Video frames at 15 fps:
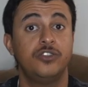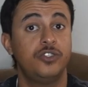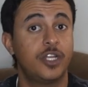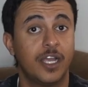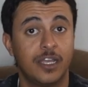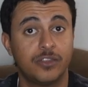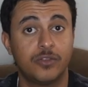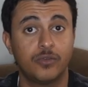
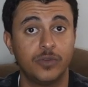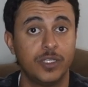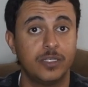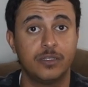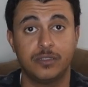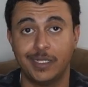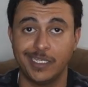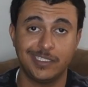يشتري اندرويد
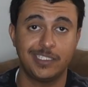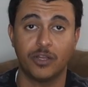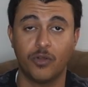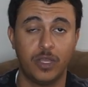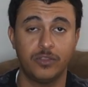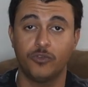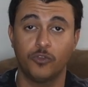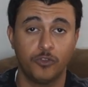اشتروا
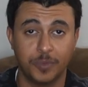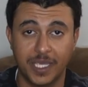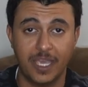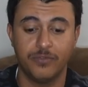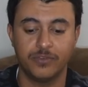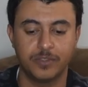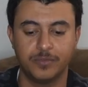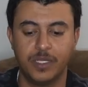اندرويد
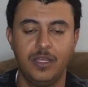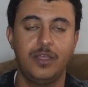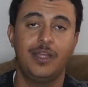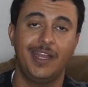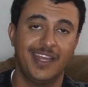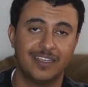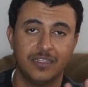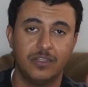بكيفكم
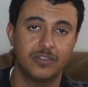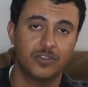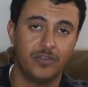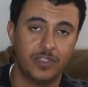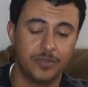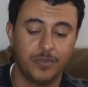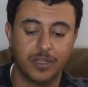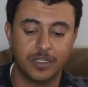لكن حطوا
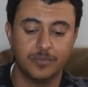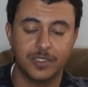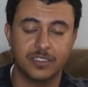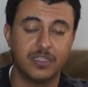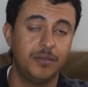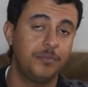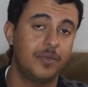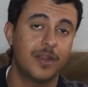باعتباركم
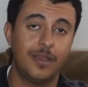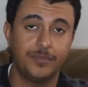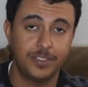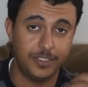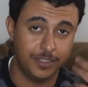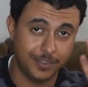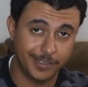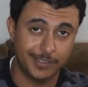اصلا
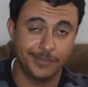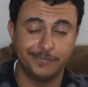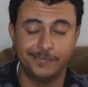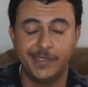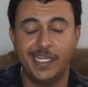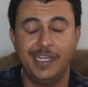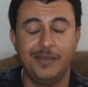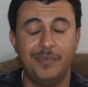برامج عندكم
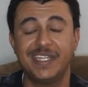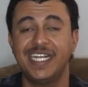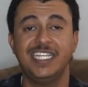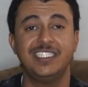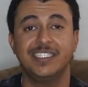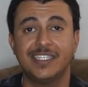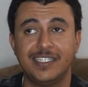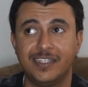ما ادري
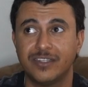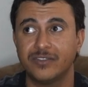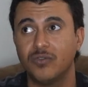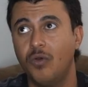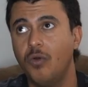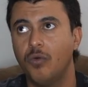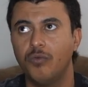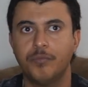ايش الناس
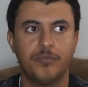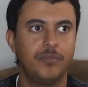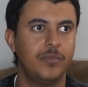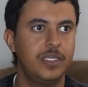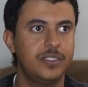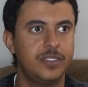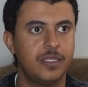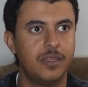اوه
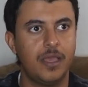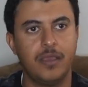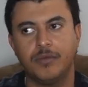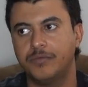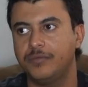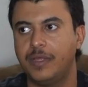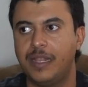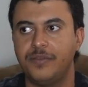ميزه
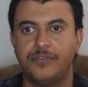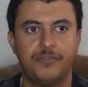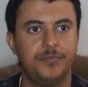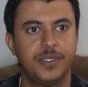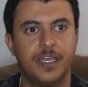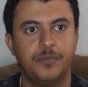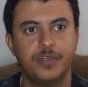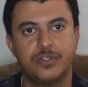1000
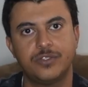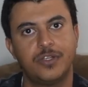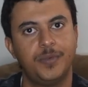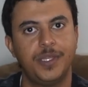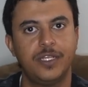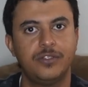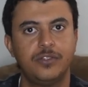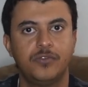ميجا بكسل ما
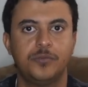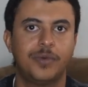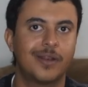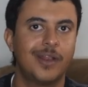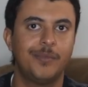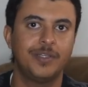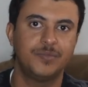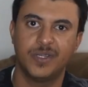ادري شنو
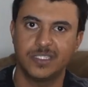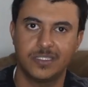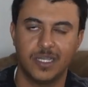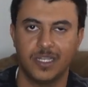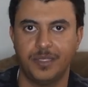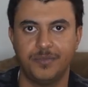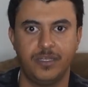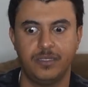برنامج ما
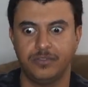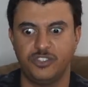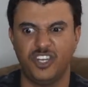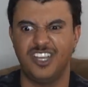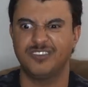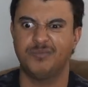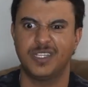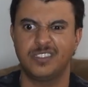يستخدمها
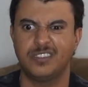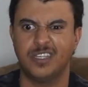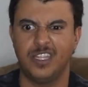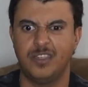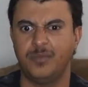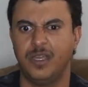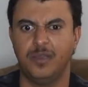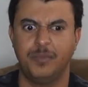جهاز ما
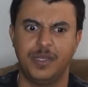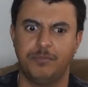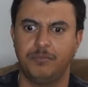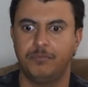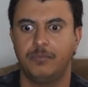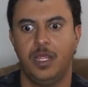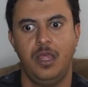تستخدمها ما,